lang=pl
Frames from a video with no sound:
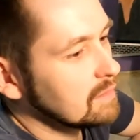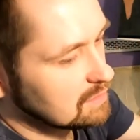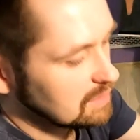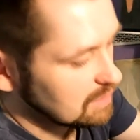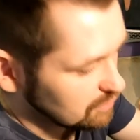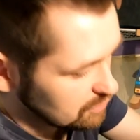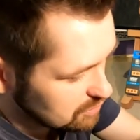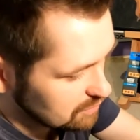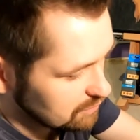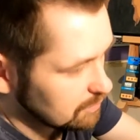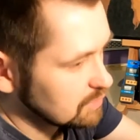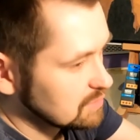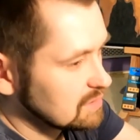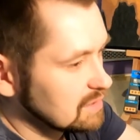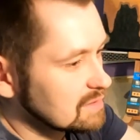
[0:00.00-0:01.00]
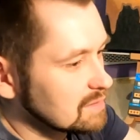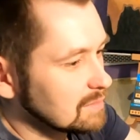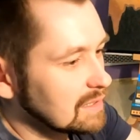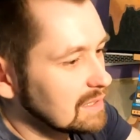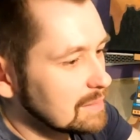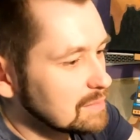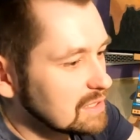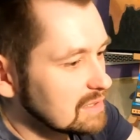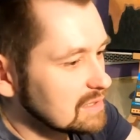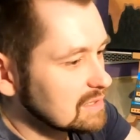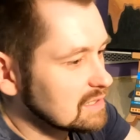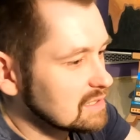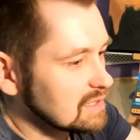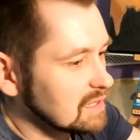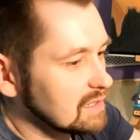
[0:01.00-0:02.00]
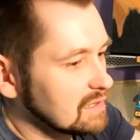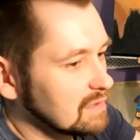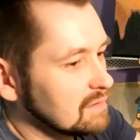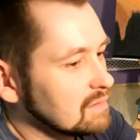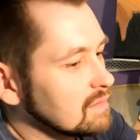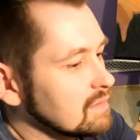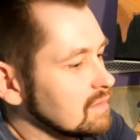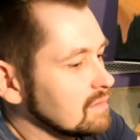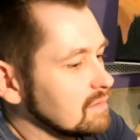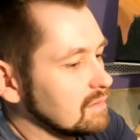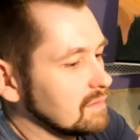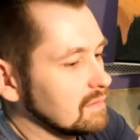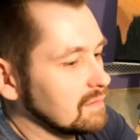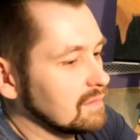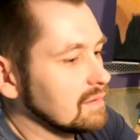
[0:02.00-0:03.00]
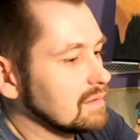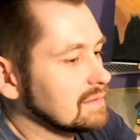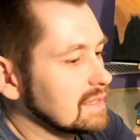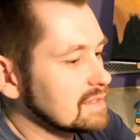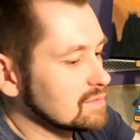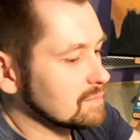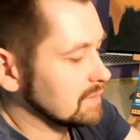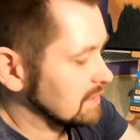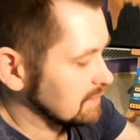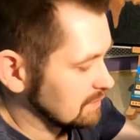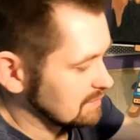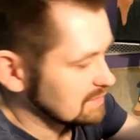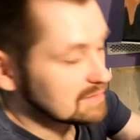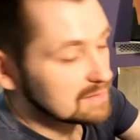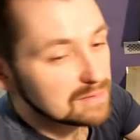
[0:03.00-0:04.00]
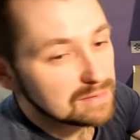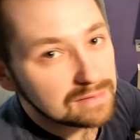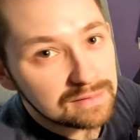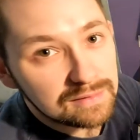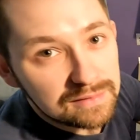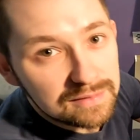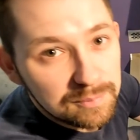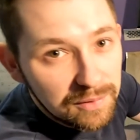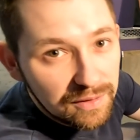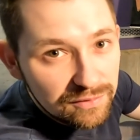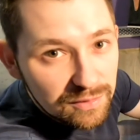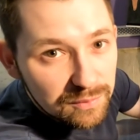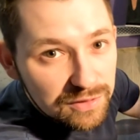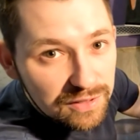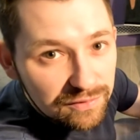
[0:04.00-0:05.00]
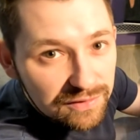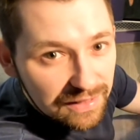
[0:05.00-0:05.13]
Jakościowo może nie są najlepsze te rzeczy, ale e, dadzą radę i e, sprawdzą się w